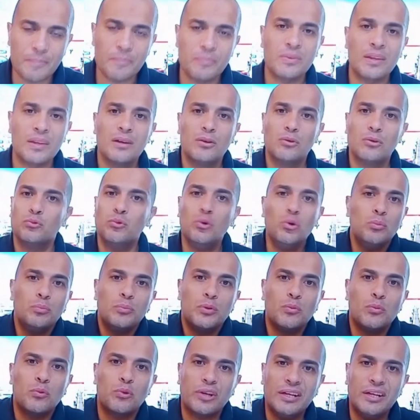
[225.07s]
دول
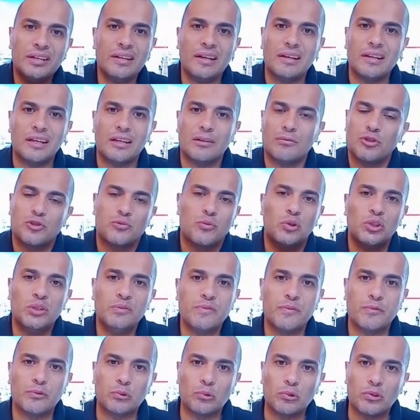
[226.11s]
بيبقوا رايحين عليك مش موجودين في
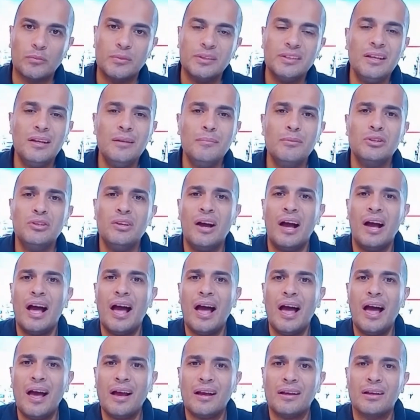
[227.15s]
الفاتوره وبالتالي بتضيع
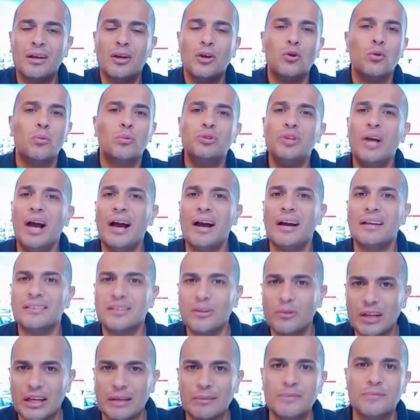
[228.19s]
حقك ودي حق الدوله
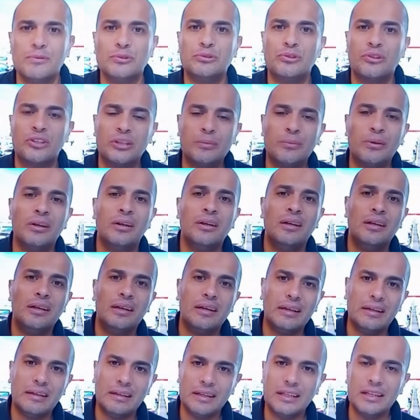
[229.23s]
كمان في الضريبه
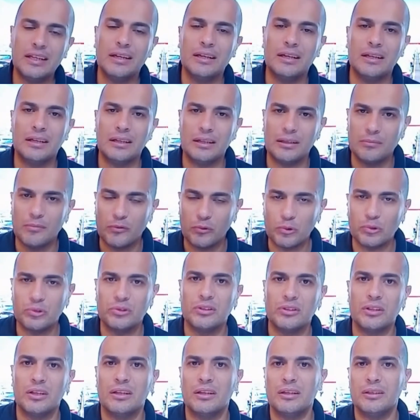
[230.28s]
اللي هي آه، المفروض
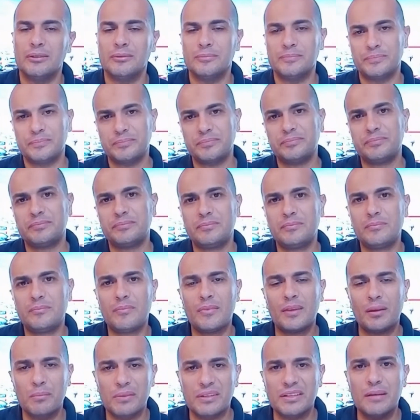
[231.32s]
آه،
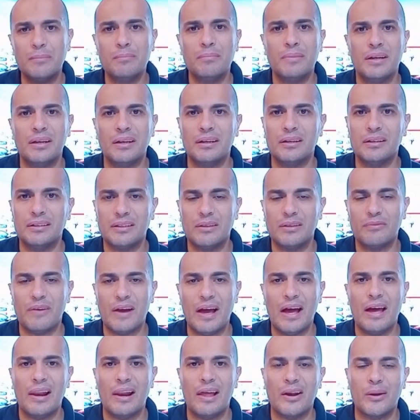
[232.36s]
بيتم آه، دفعها
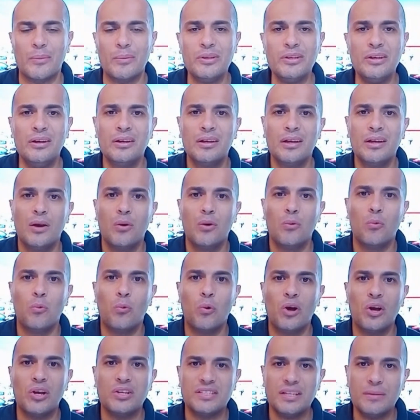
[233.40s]
العربيه
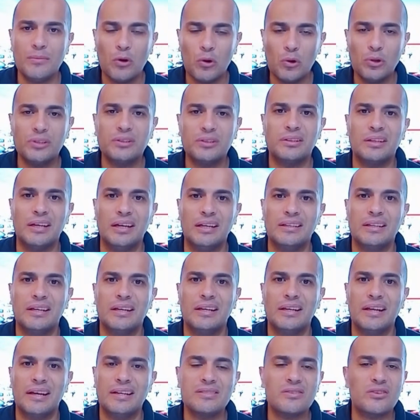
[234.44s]
وزي ما قلت احنا
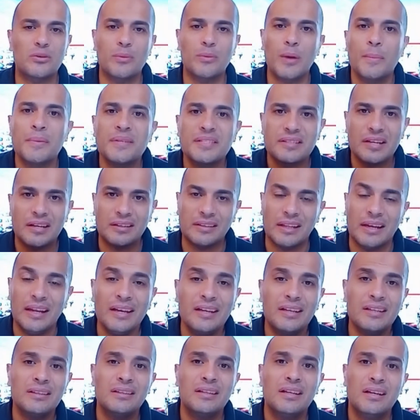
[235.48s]
الاجهزه الركوبيه مش ثابته
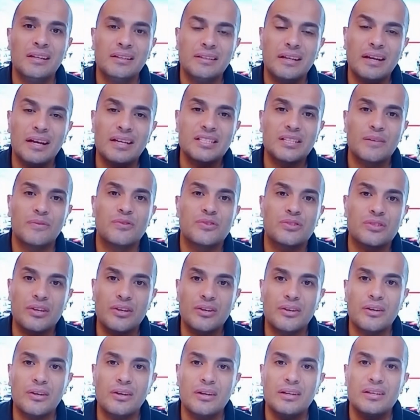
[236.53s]
لكن للاسف
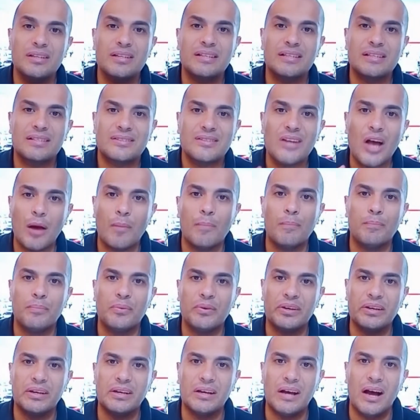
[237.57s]
الظاهره صعب
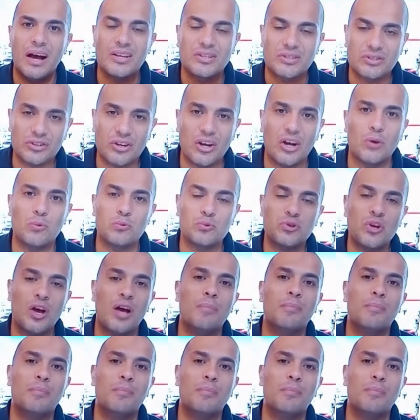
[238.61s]
حصرها وصعب